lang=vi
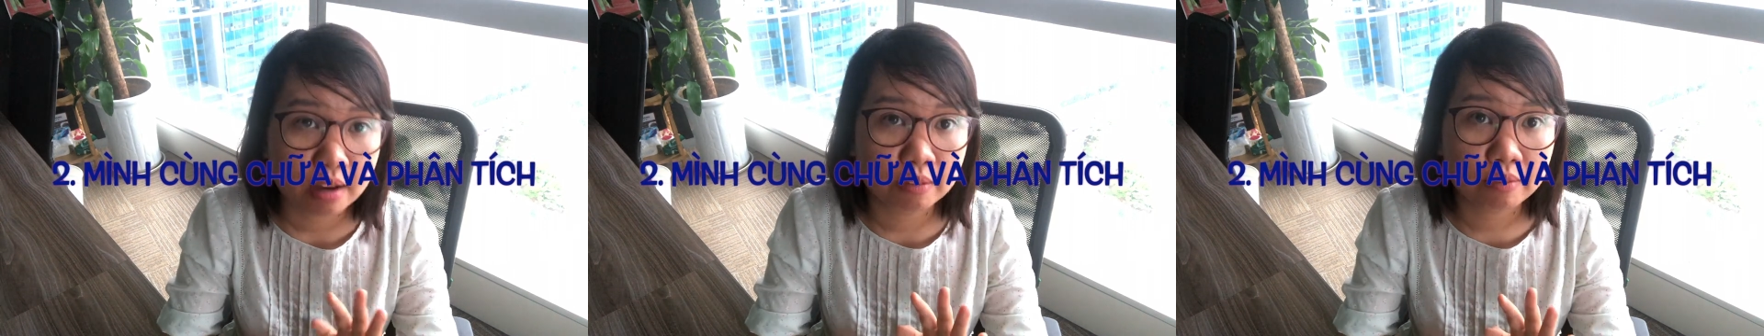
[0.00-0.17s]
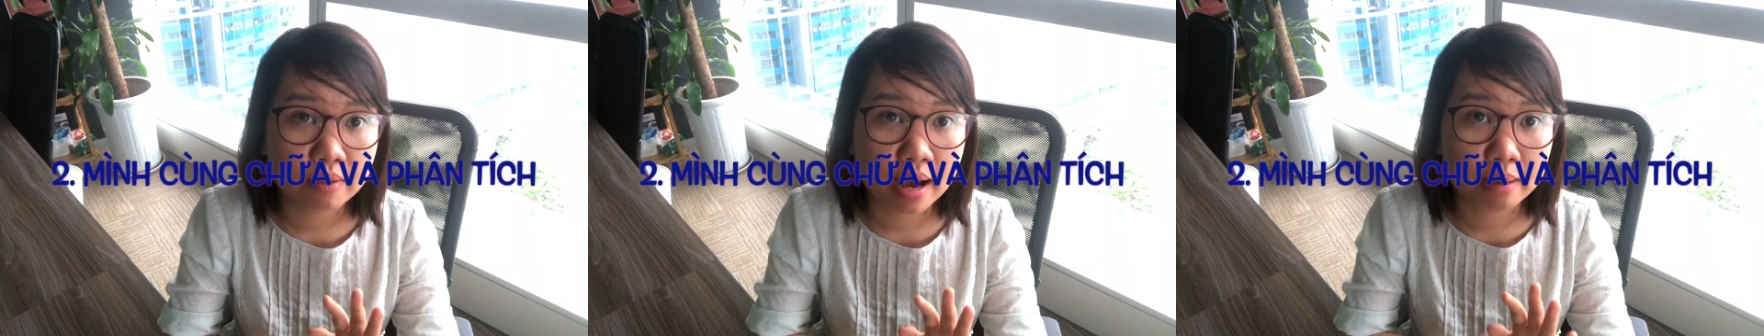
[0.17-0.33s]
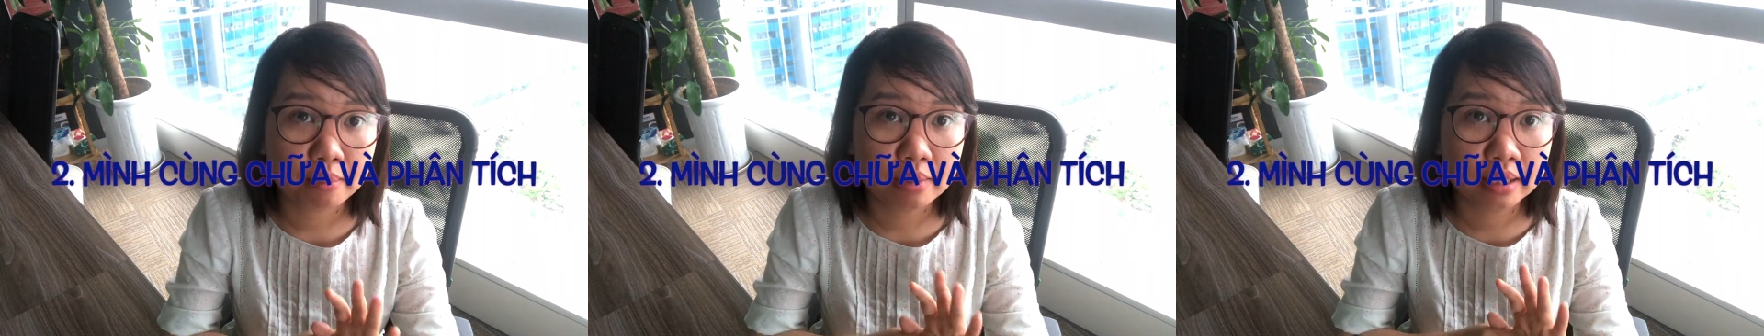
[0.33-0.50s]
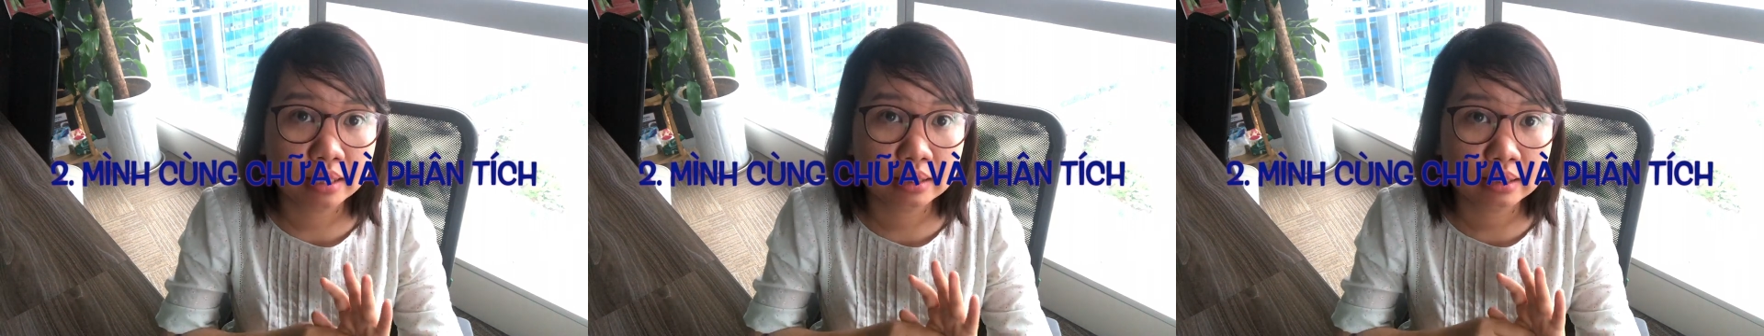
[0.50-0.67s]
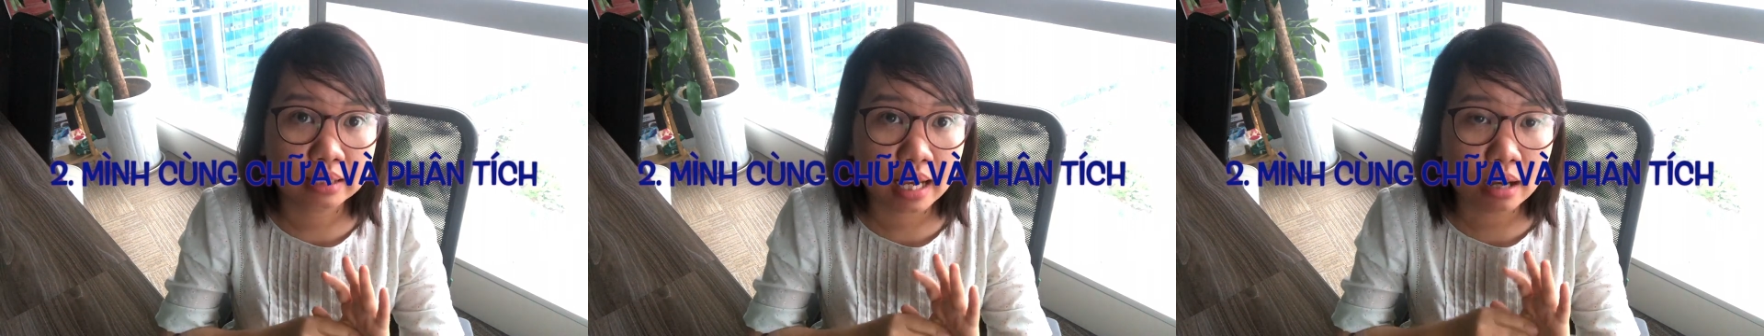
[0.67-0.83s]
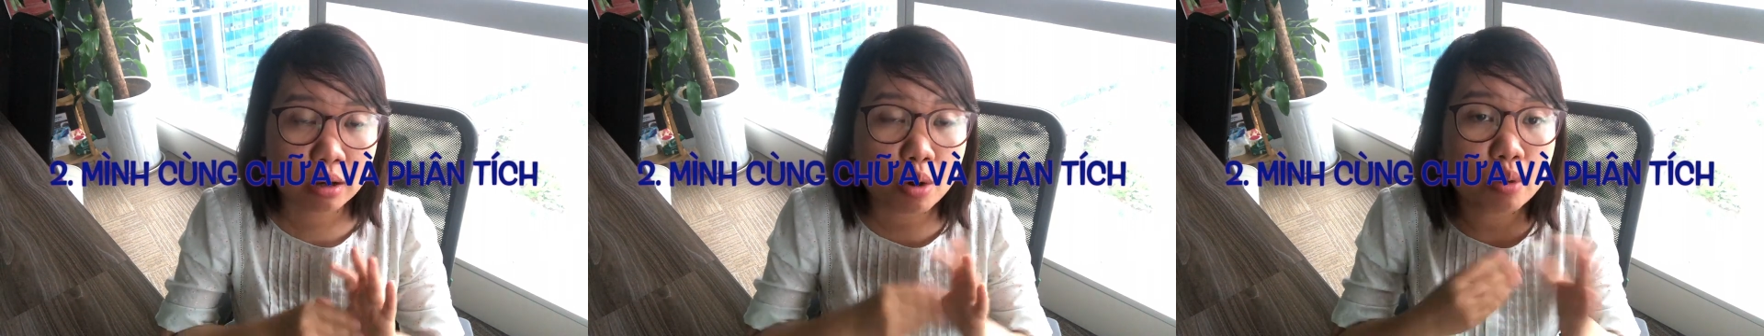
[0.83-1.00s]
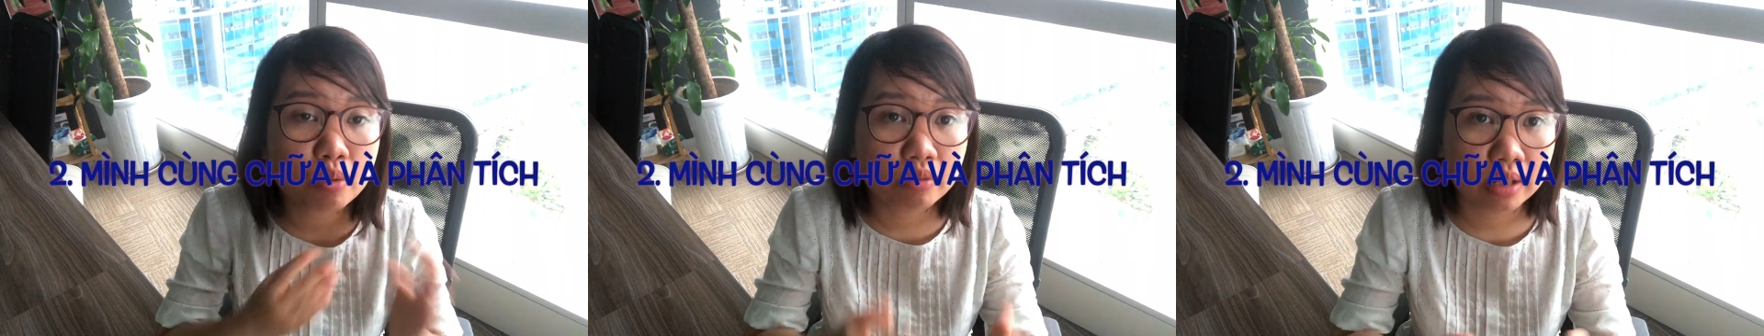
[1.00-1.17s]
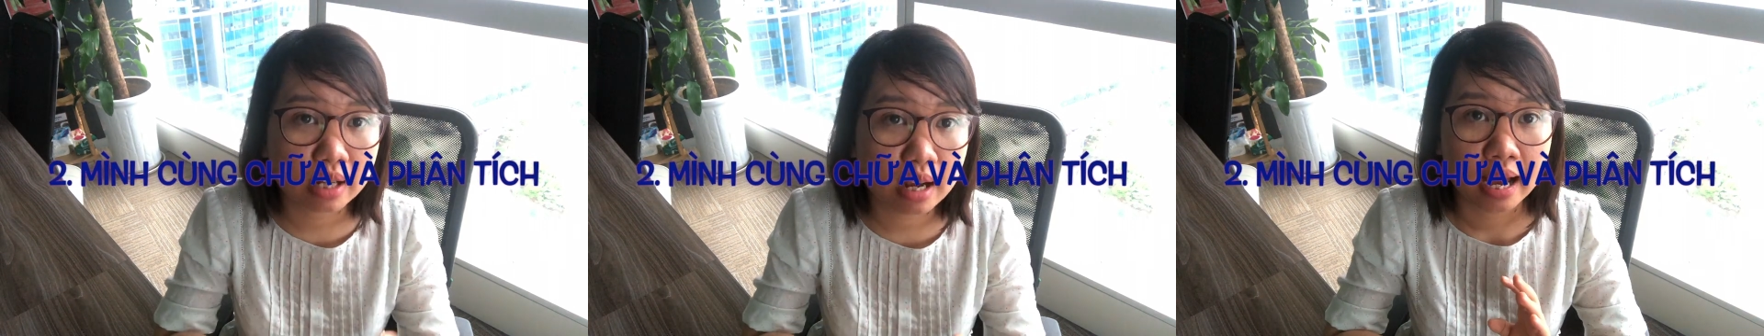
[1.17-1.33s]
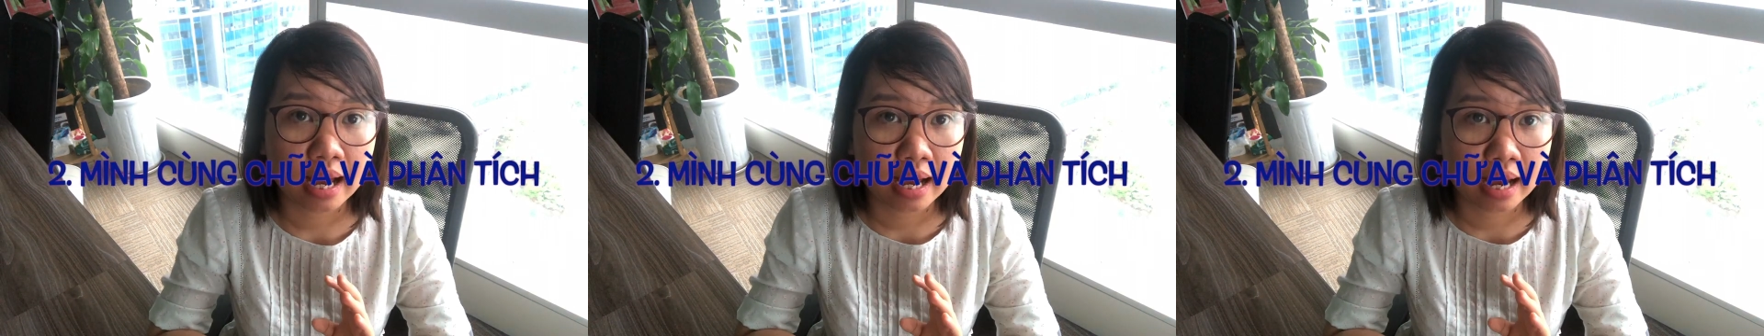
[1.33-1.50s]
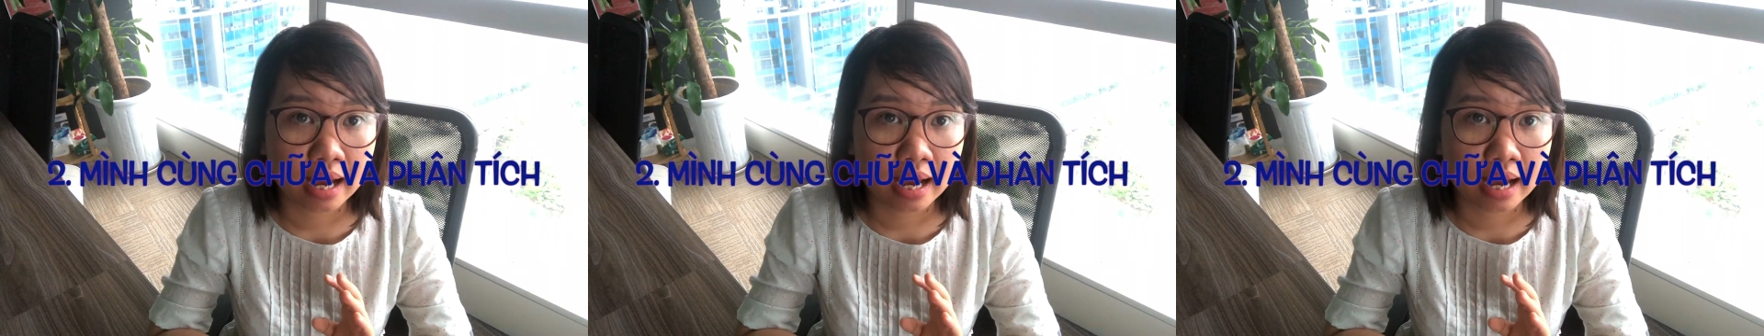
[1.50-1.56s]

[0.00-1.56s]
và mình sẽ cùng với các